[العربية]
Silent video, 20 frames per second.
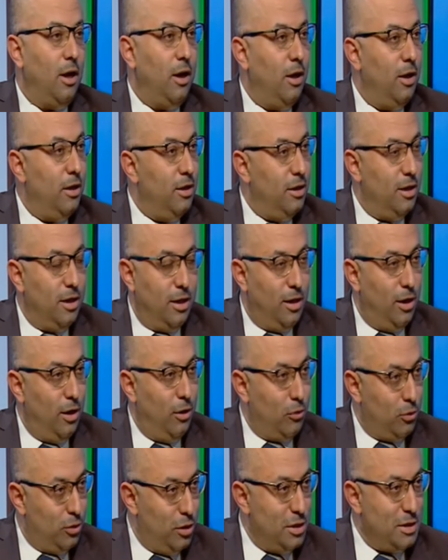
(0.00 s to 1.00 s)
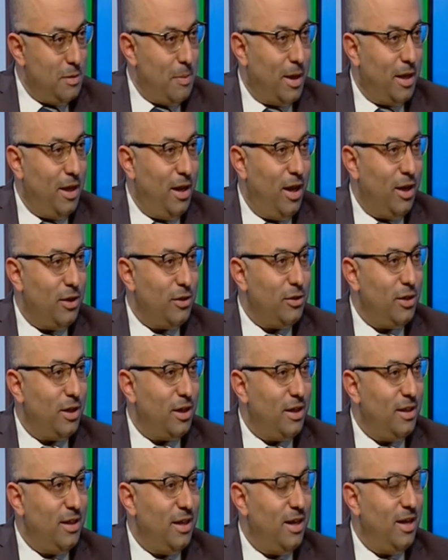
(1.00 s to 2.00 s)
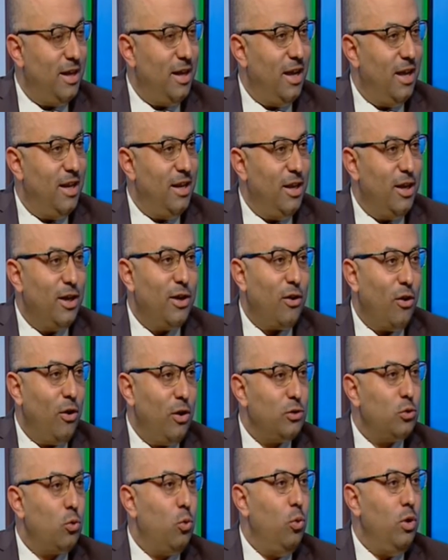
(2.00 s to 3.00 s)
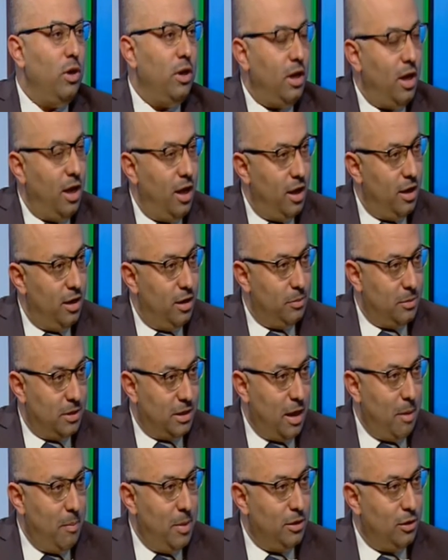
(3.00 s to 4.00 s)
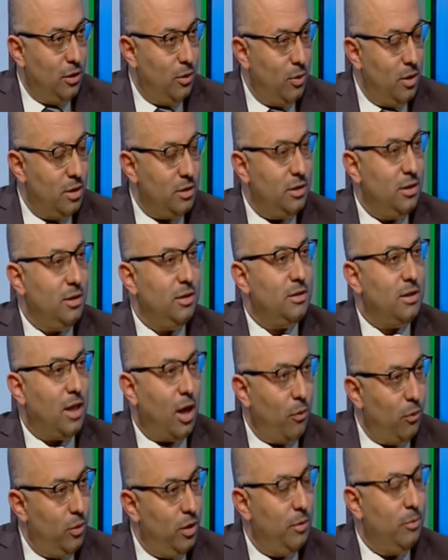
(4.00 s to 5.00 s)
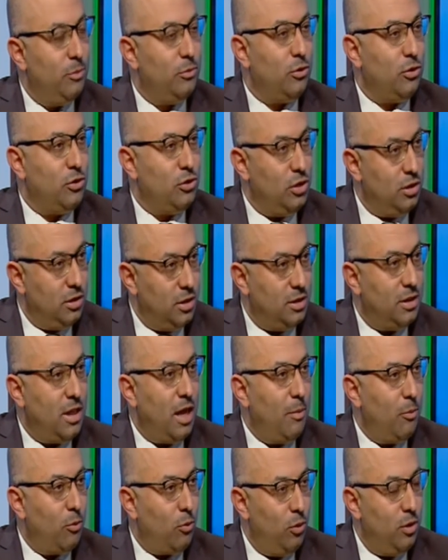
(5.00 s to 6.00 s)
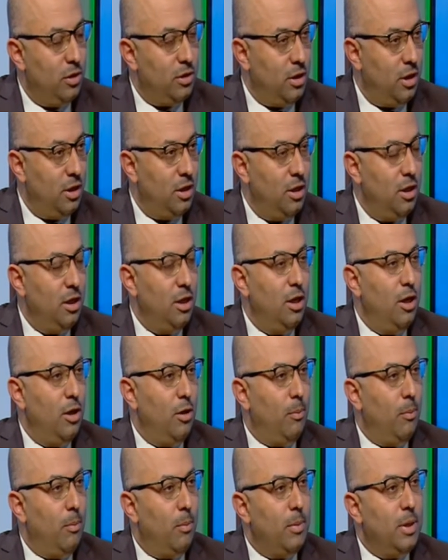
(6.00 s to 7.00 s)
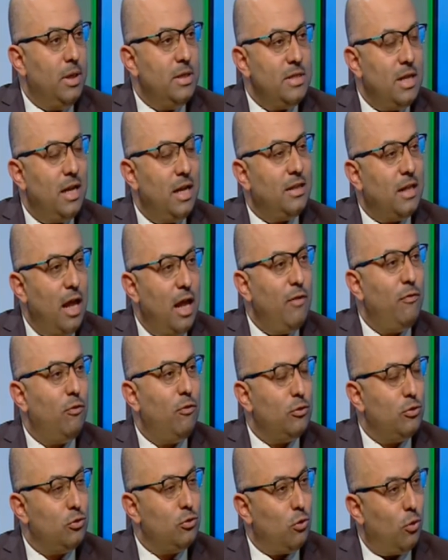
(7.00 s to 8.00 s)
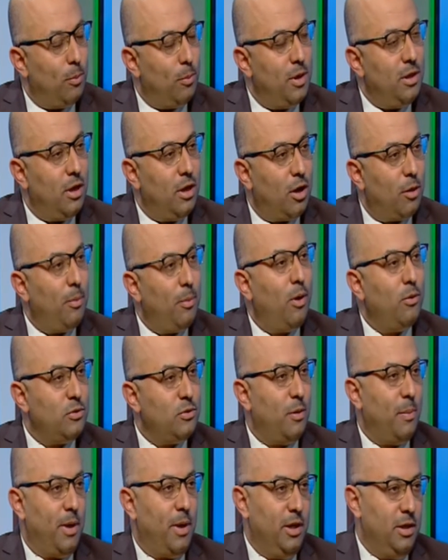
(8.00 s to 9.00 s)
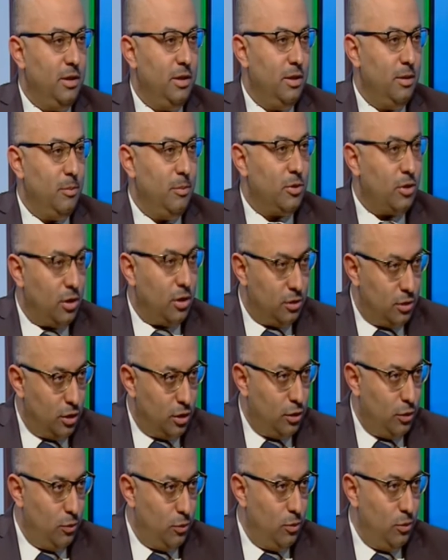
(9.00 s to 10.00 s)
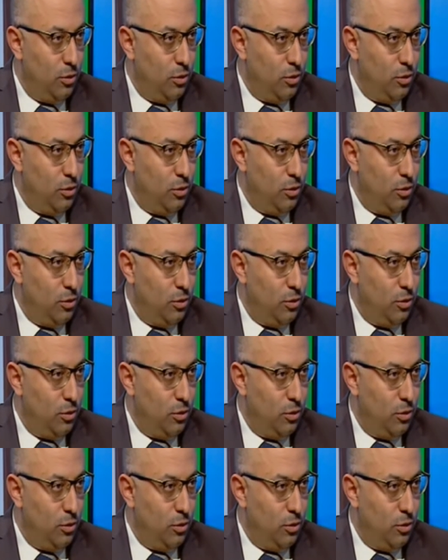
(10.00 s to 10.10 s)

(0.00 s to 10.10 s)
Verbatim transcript: اللي انا كنت لسه بحكي لحضرتك ده م. الاجراءات كلها اللي بتتعمل دلوقتي التعويم ترشيد الدعم كل ده م. من سنه 1974 متخطط له